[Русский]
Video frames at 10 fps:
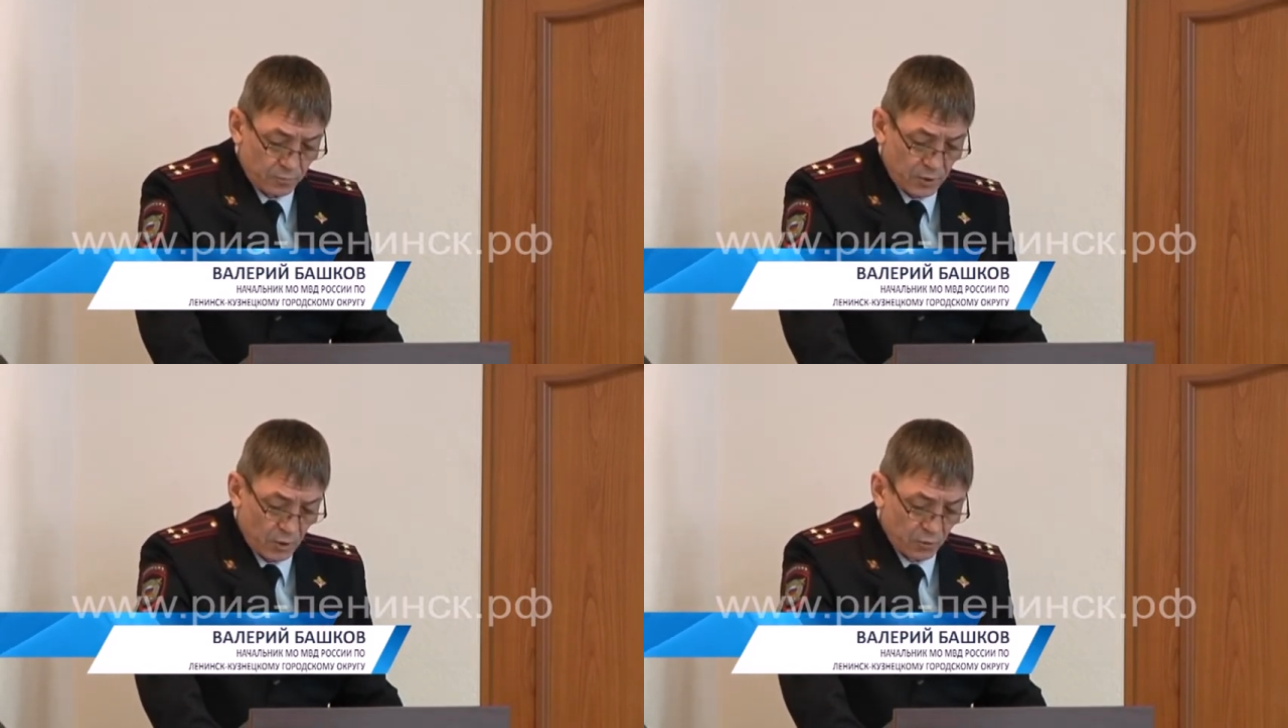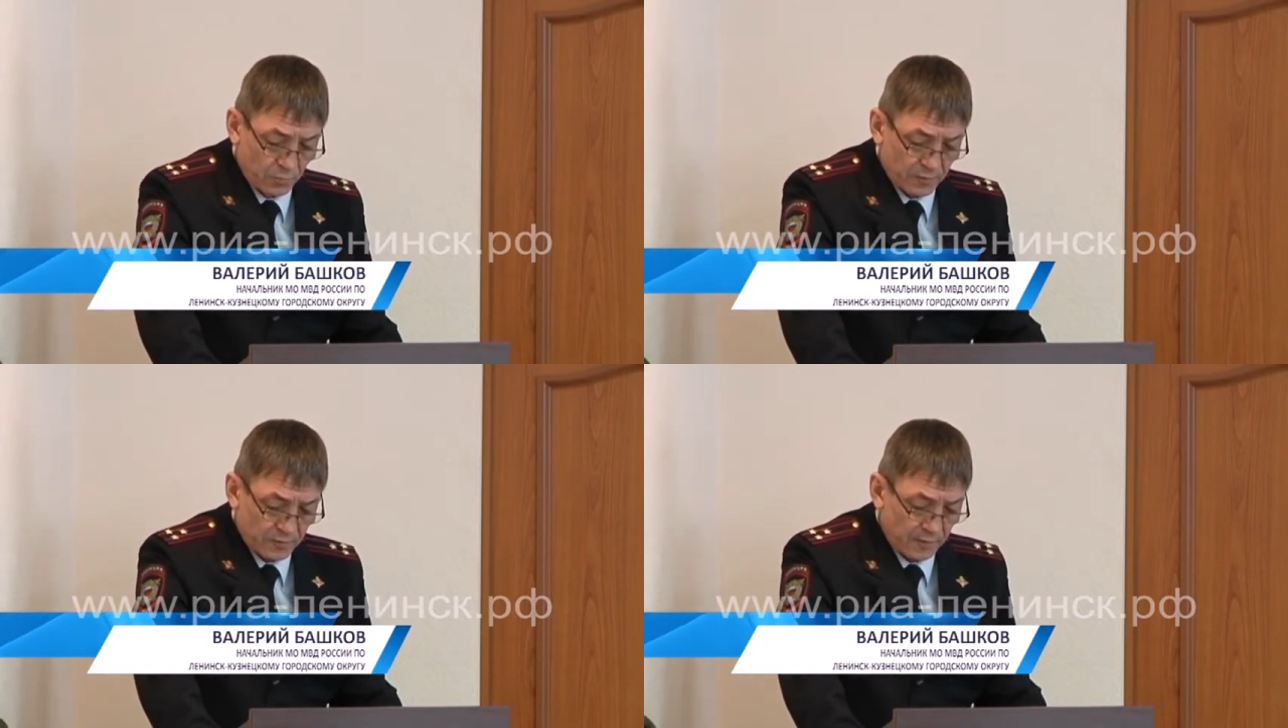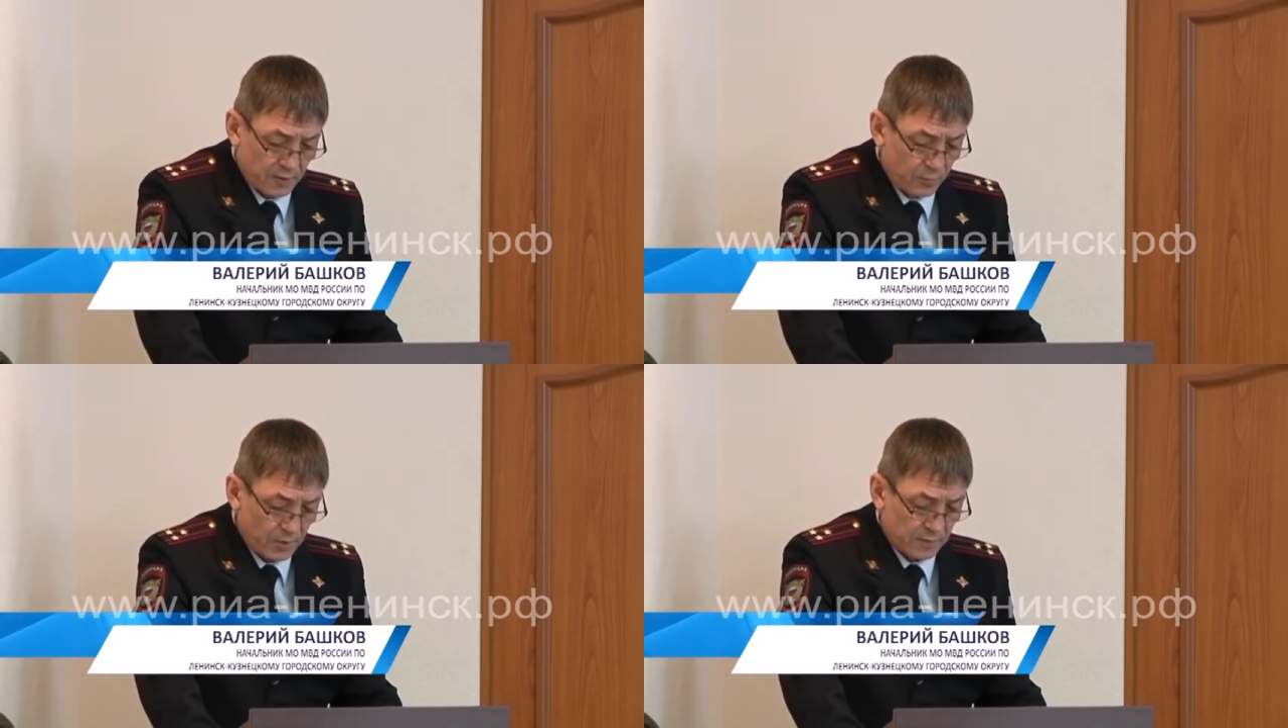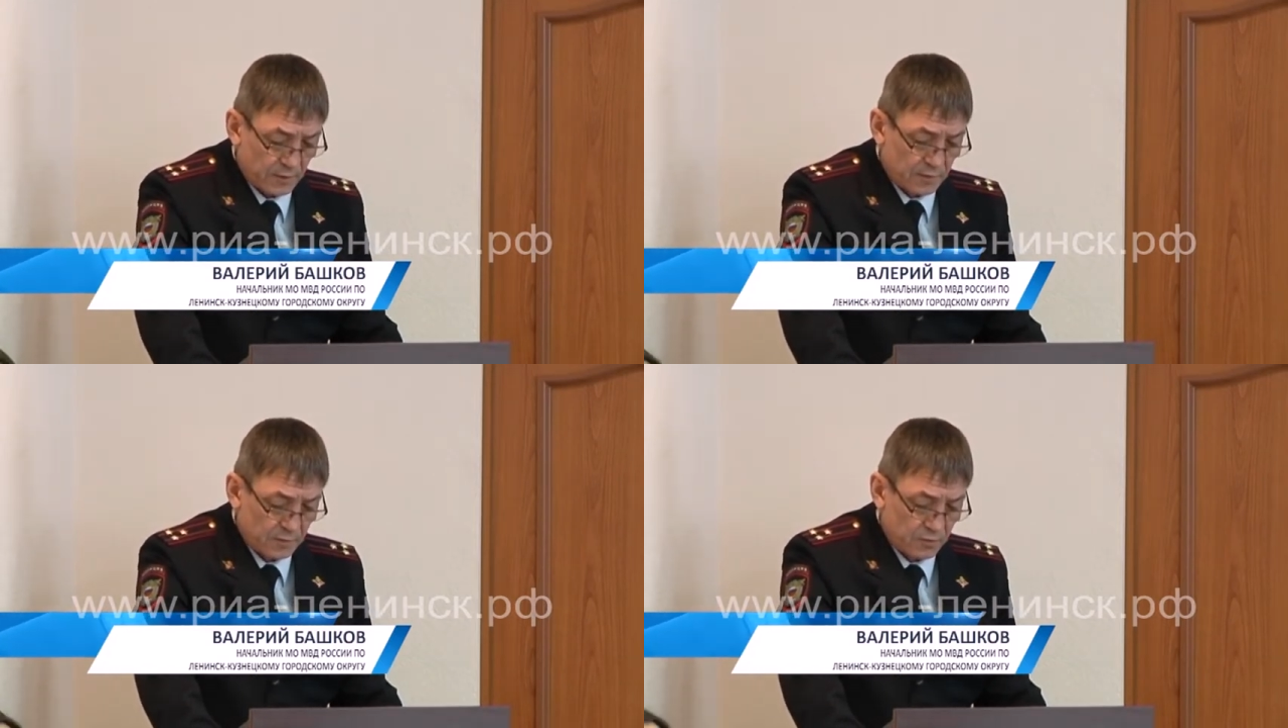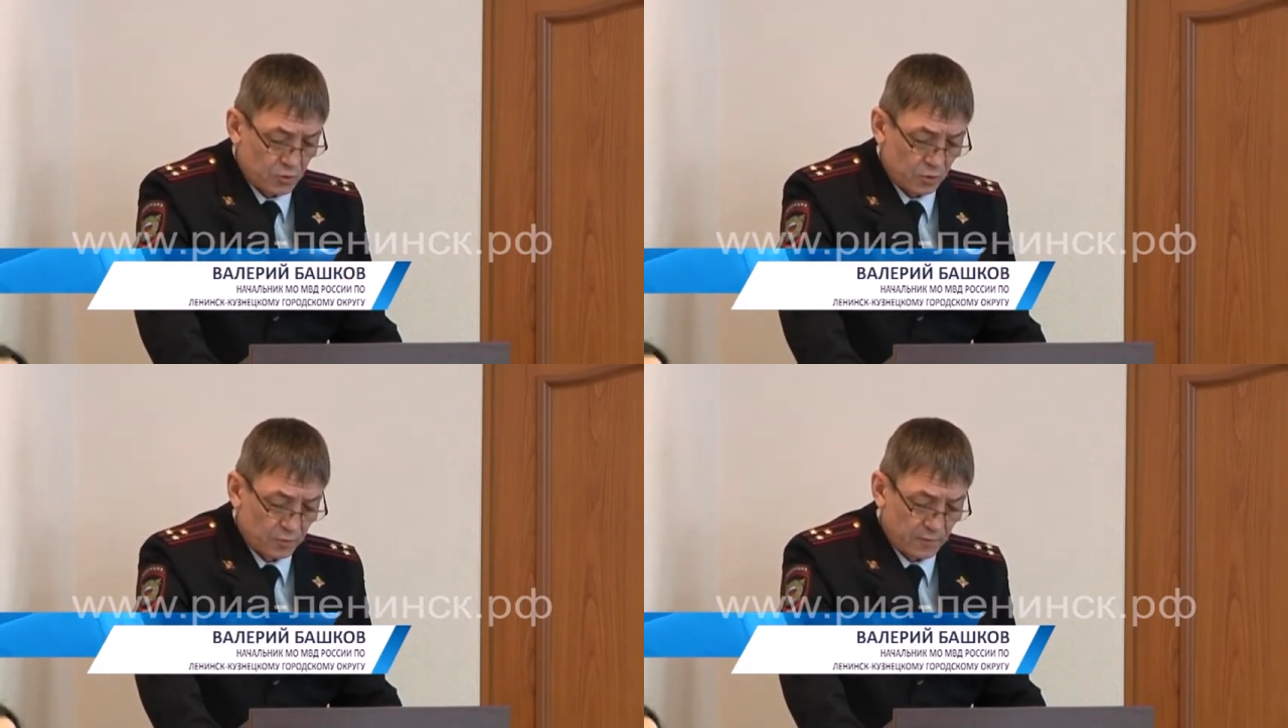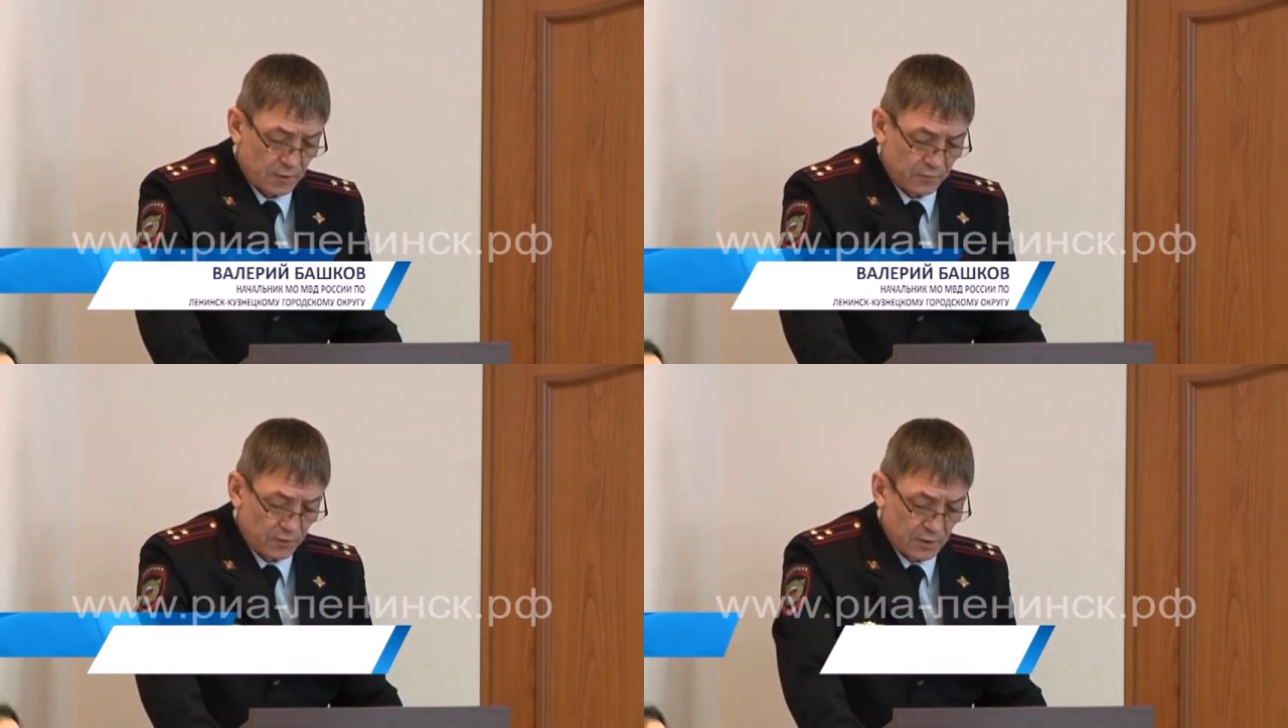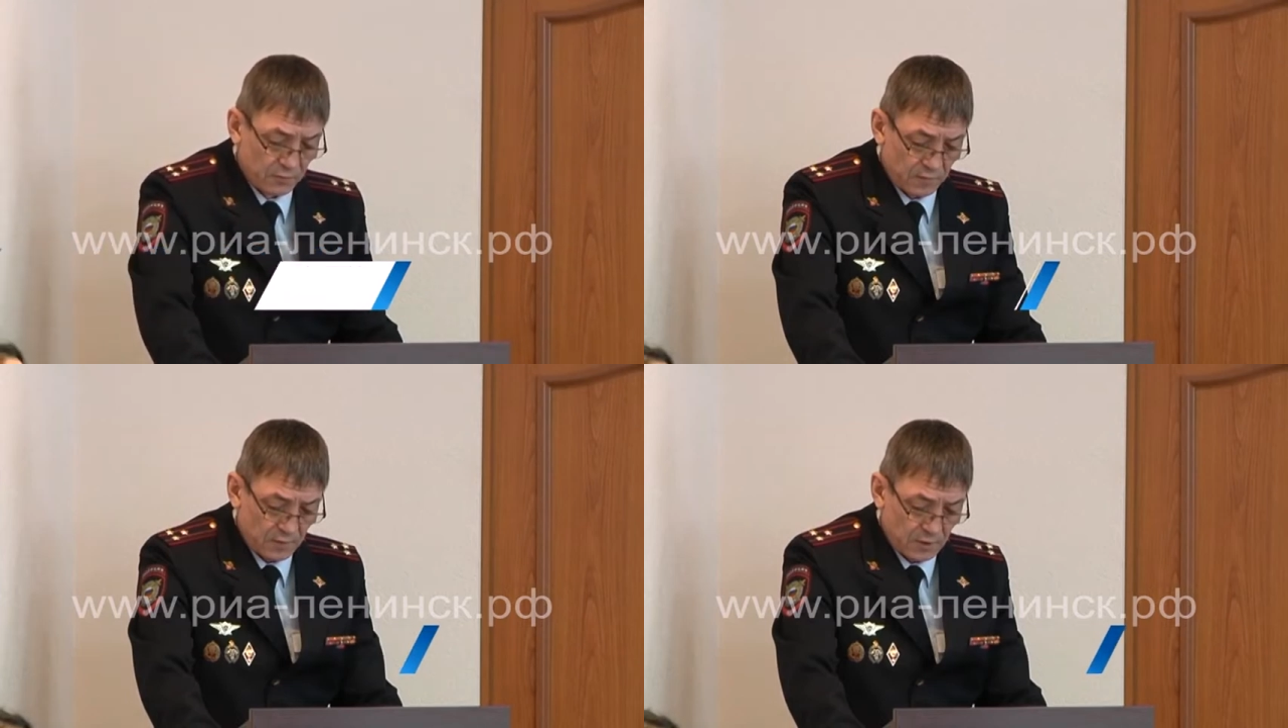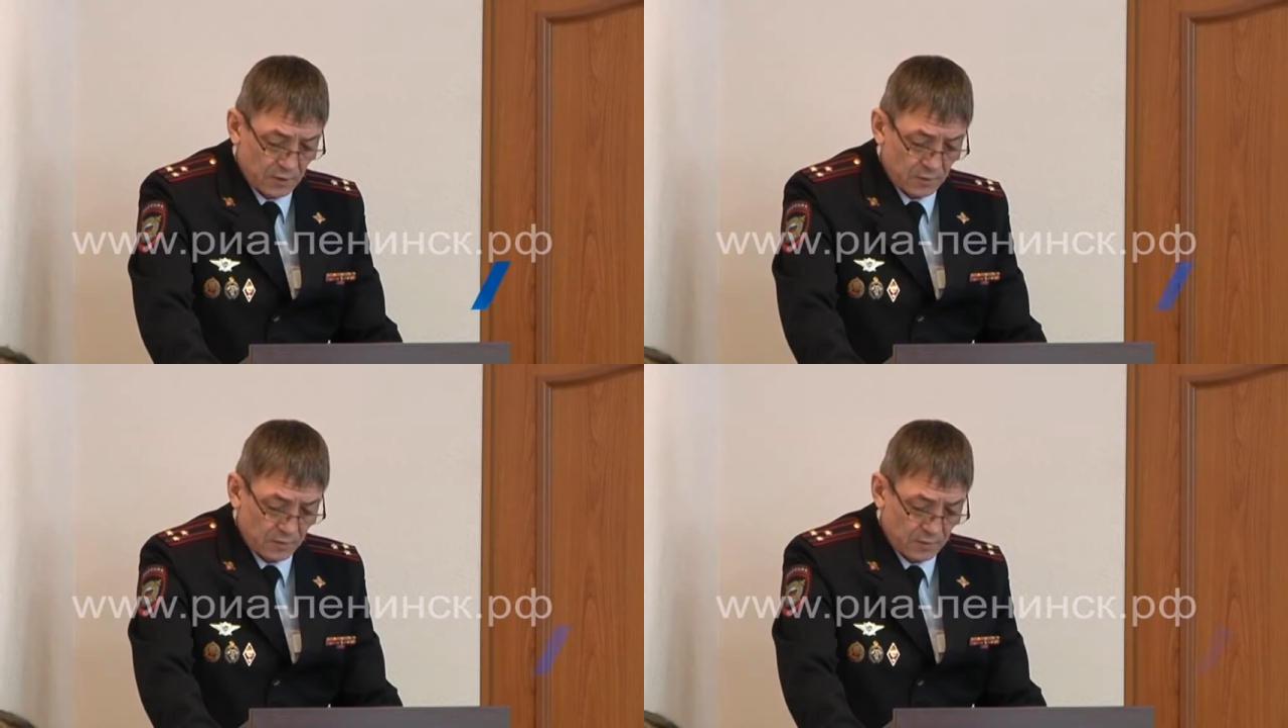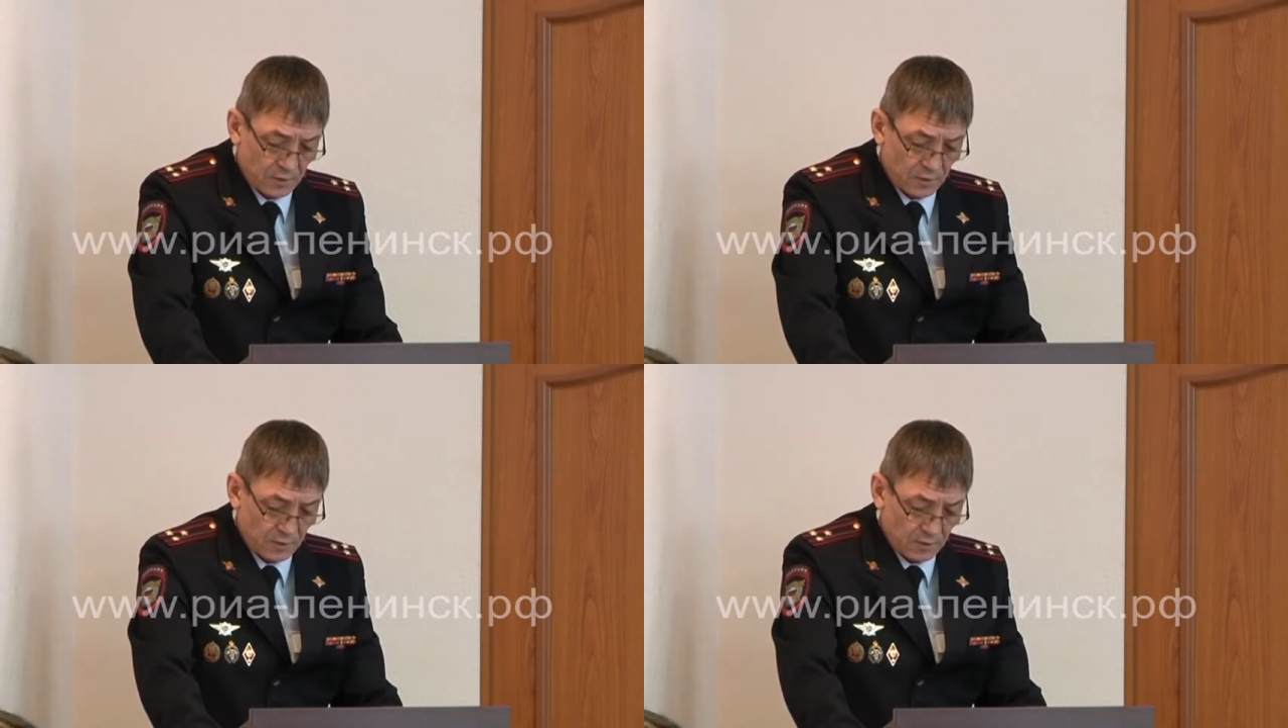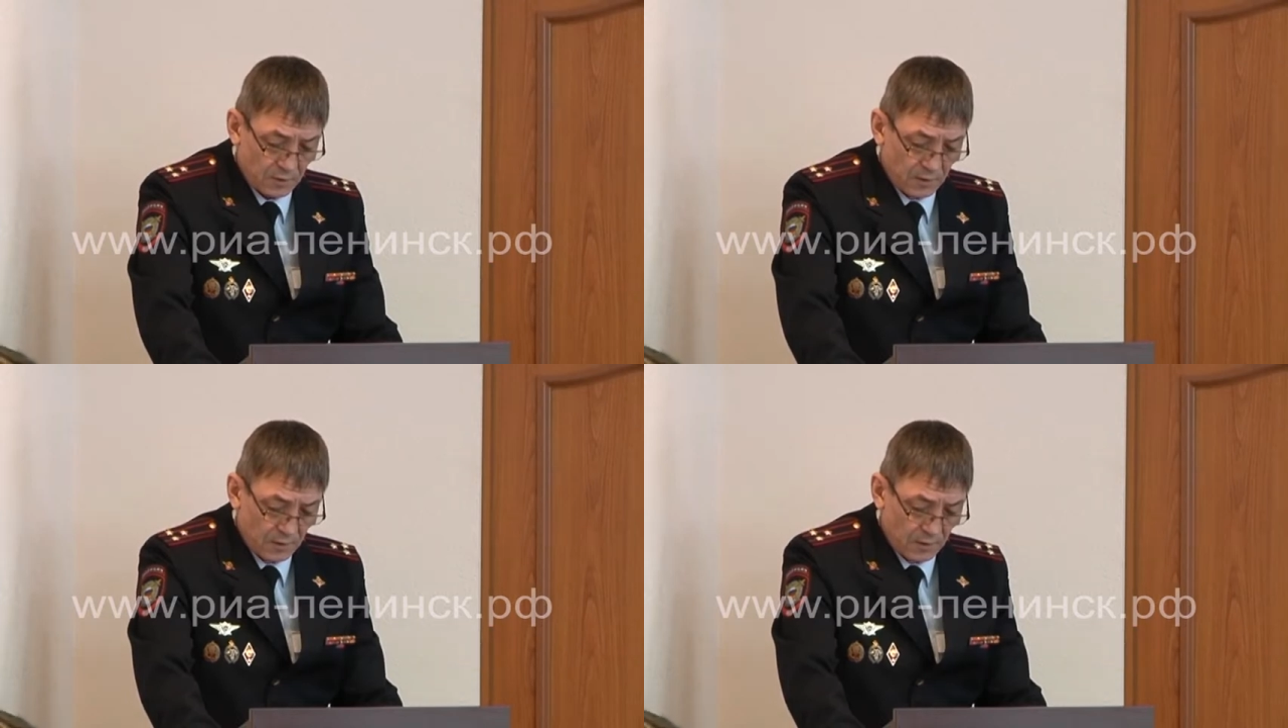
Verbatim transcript: периоде возросли показатели защищенности и эффективности деятельности отдела.